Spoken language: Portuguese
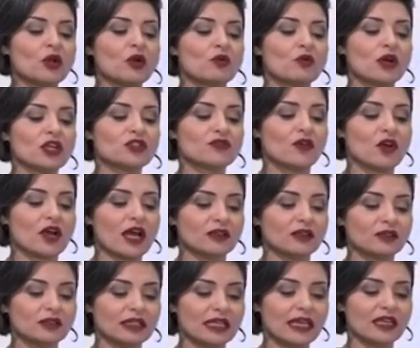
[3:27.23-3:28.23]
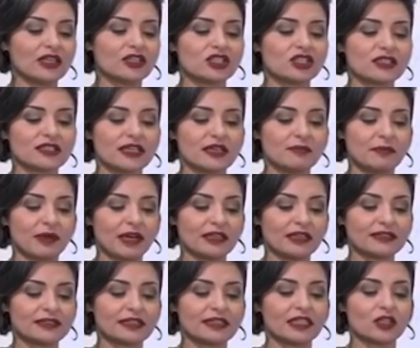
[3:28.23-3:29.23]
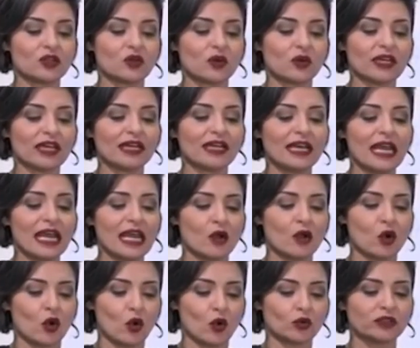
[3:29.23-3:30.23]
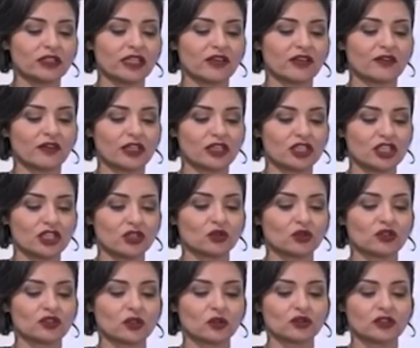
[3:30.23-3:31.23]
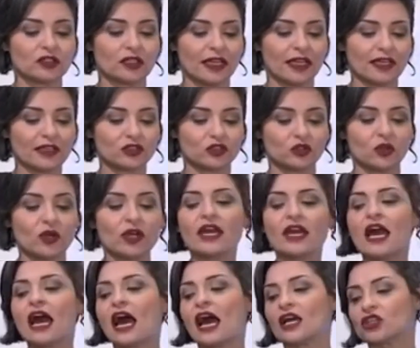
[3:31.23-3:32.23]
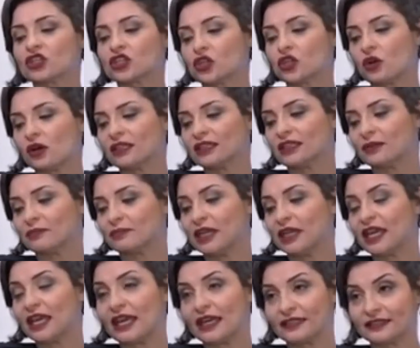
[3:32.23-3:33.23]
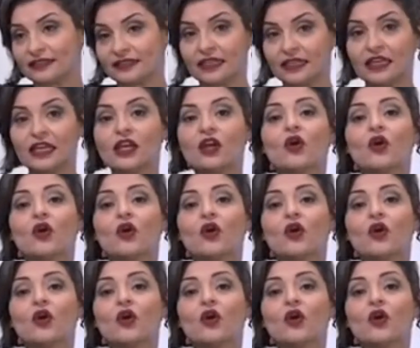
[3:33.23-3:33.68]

O advogado dele disse à imprensa que Cunha negou ter vendido seu silêncio à JBS.